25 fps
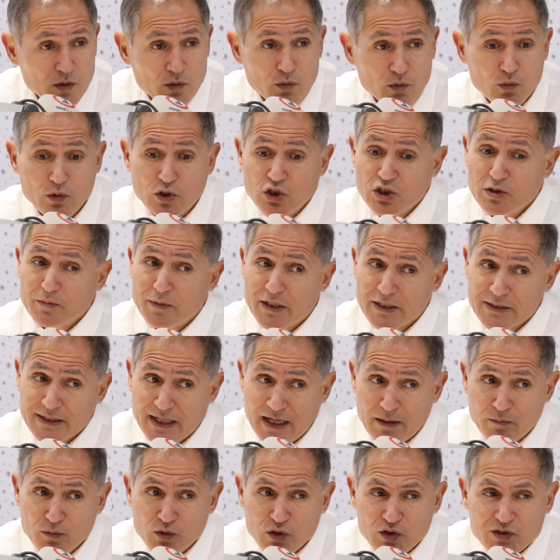ولا شي مرات
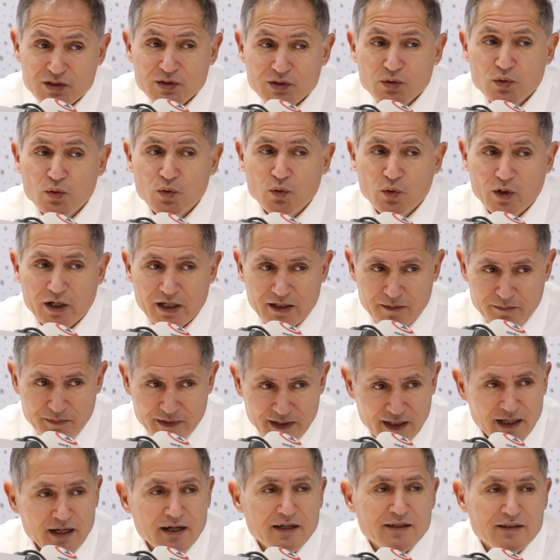عام ونص
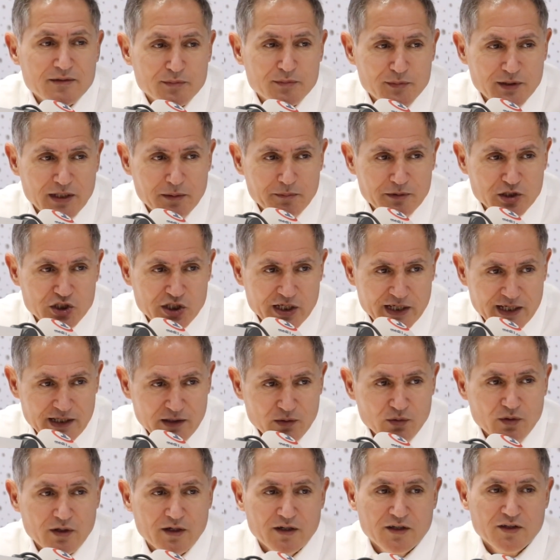وكيبدا تبدا
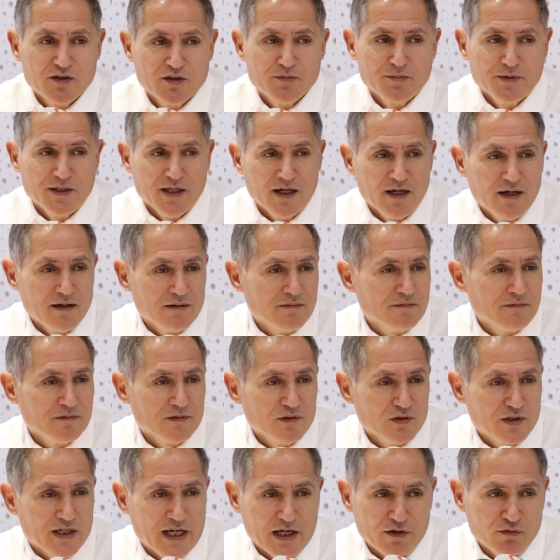المشاكل وكتبدا
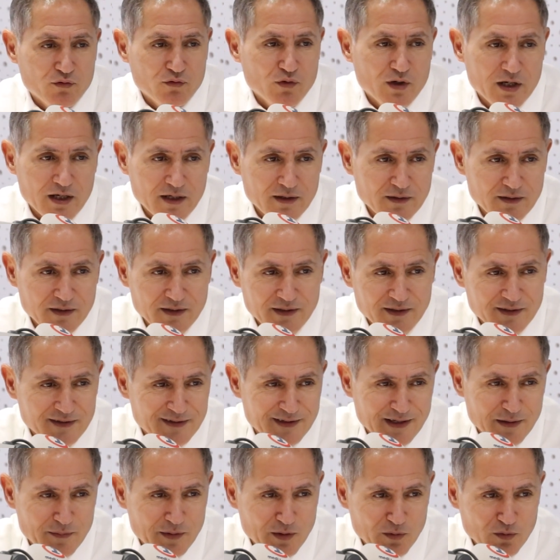كيعرفوها
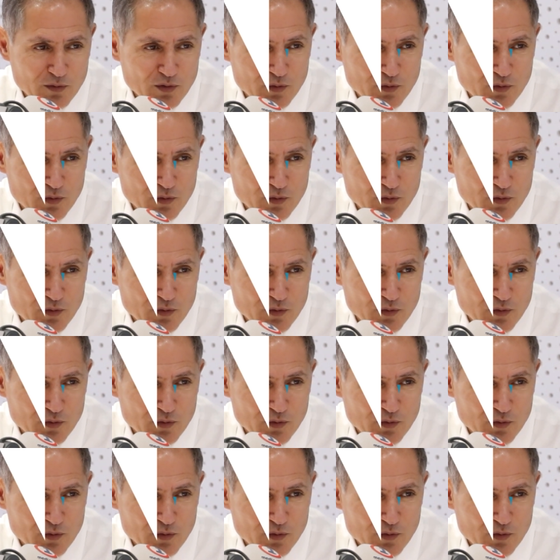الاباء